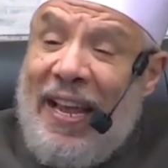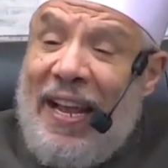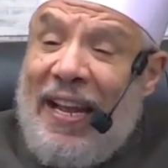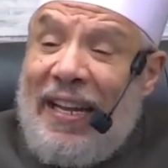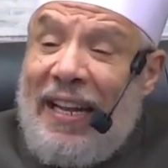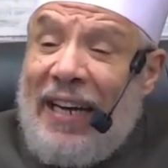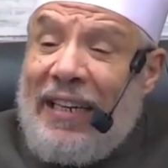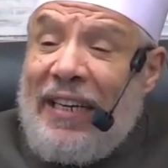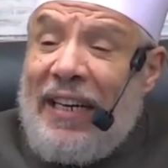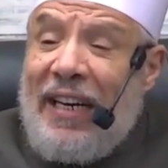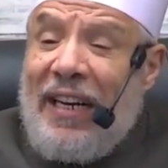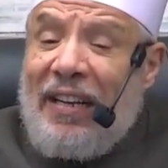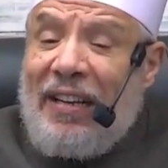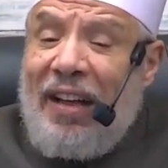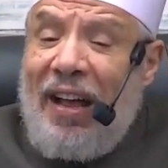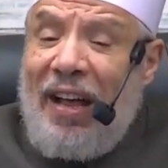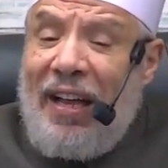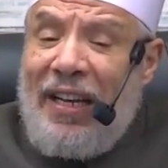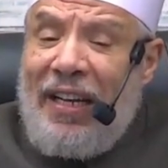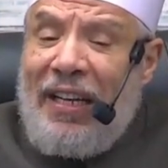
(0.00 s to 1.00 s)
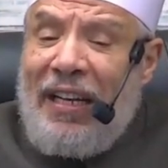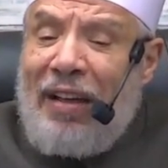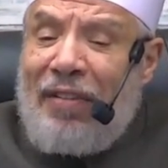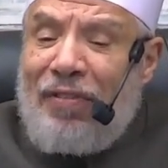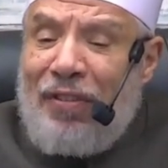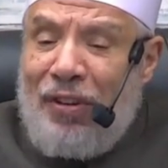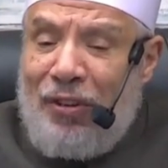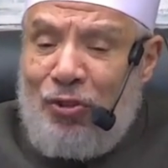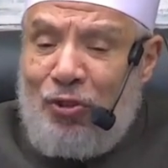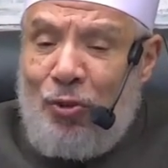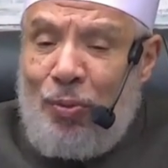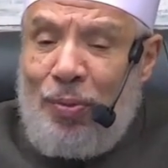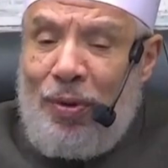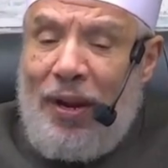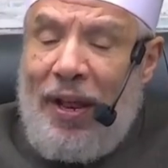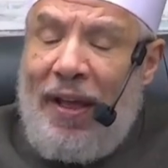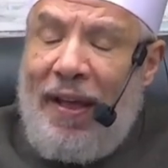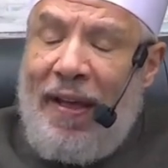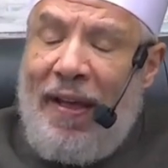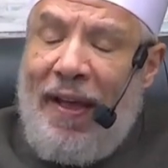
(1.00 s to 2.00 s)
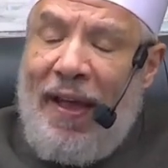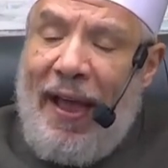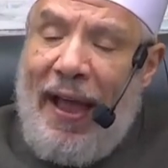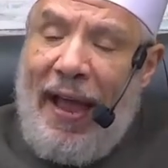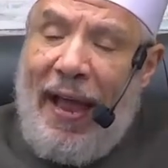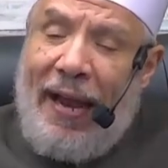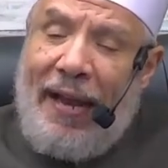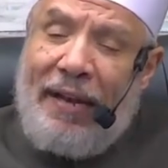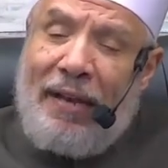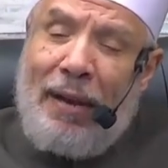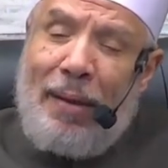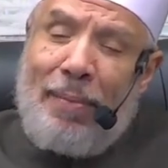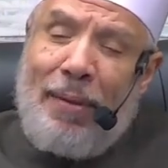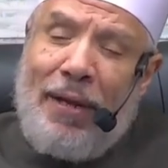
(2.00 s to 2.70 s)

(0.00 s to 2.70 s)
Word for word: لكن القاعدة في الجملة أن